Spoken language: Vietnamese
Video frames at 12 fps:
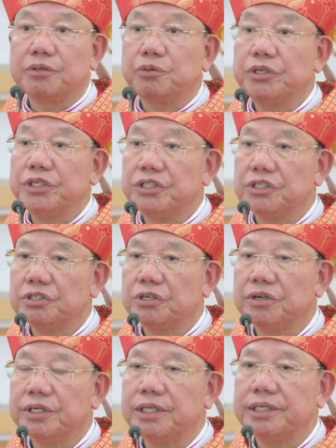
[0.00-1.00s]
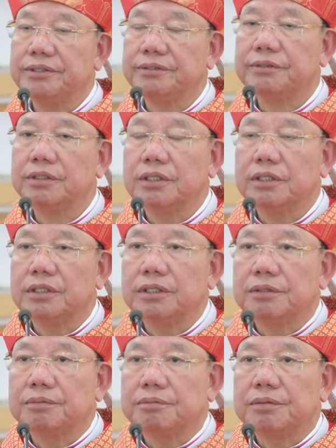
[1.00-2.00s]
Tùy chưa nói đến
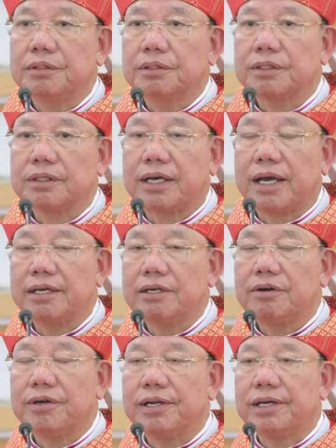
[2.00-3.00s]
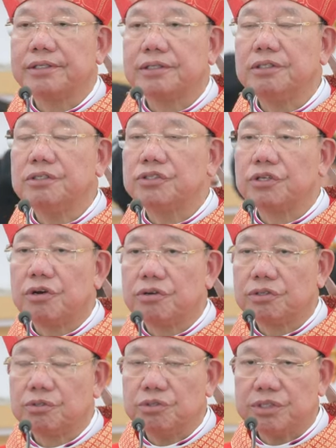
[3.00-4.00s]
cái gọi là tự
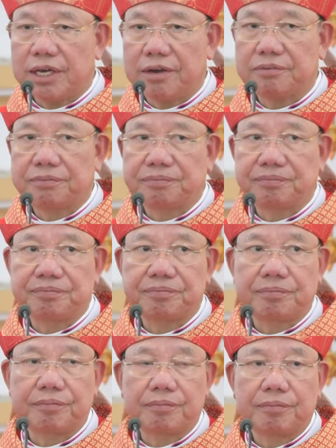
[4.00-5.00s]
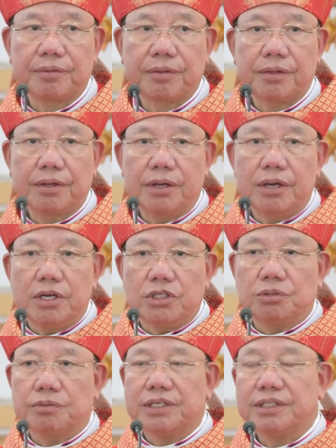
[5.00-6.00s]
do tôn giáo
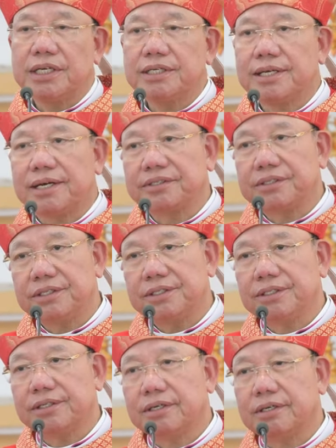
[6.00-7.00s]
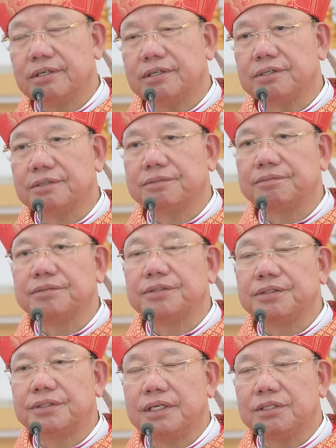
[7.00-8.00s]
chúng ta dễ dàng xây nhà thờ
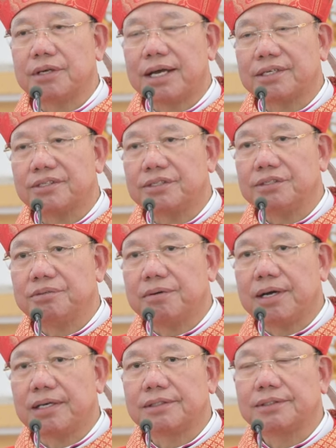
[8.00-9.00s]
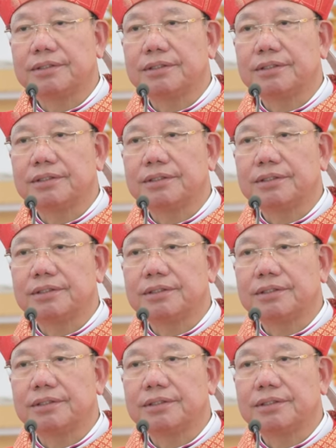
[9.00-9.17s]
dễ dàng sinh hoạt